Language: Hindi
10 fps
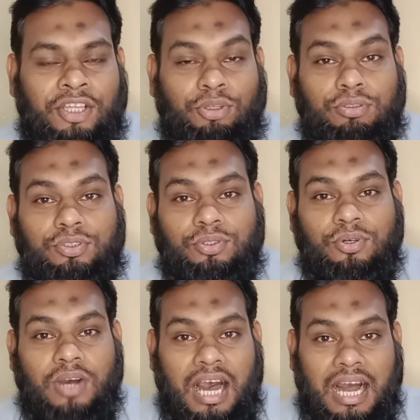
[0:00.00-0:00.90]
दोस्तों
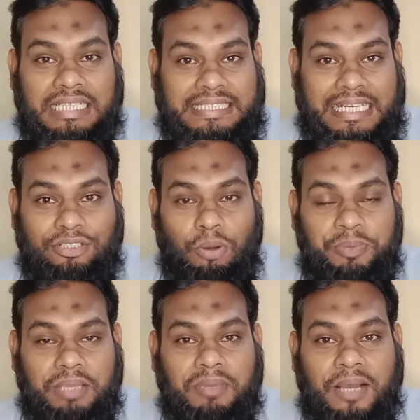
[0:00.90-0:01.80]
आज का
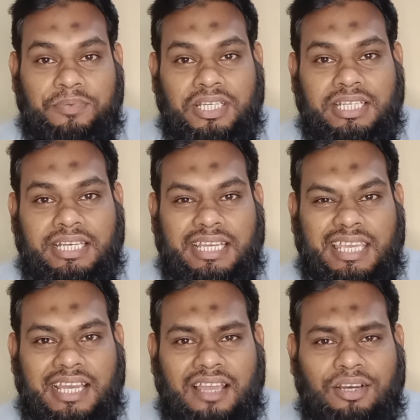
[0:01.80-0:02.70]
टॉपिक मैं आपके लिए
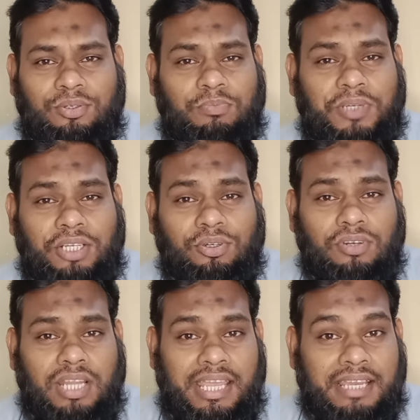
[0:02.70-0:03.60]
लेके आया हूँ
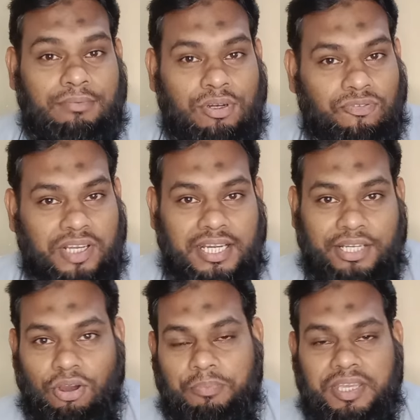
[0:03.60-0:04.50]
बिल्कुल एक मुनफरद
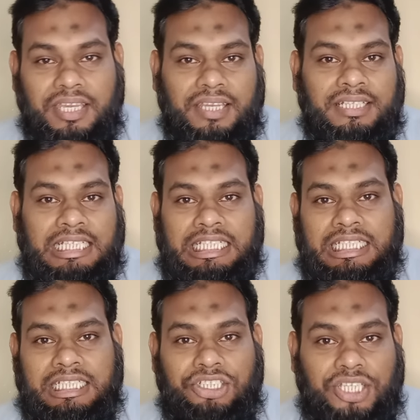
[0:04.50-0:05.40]
टॉपिक है
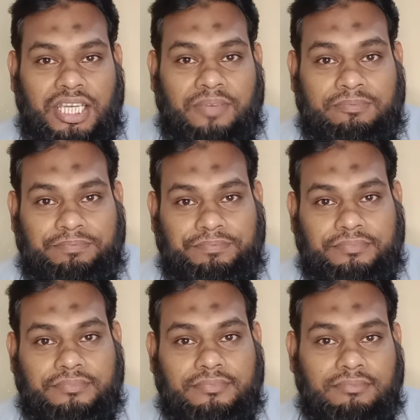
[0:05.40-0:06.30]
ठीक है
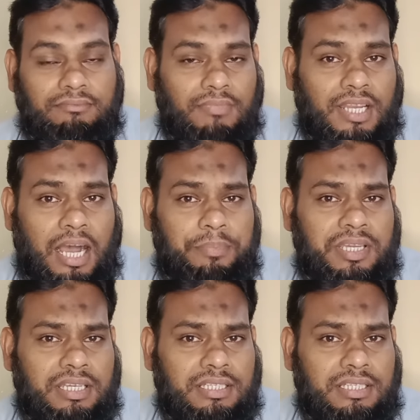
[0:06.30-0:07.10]
अभी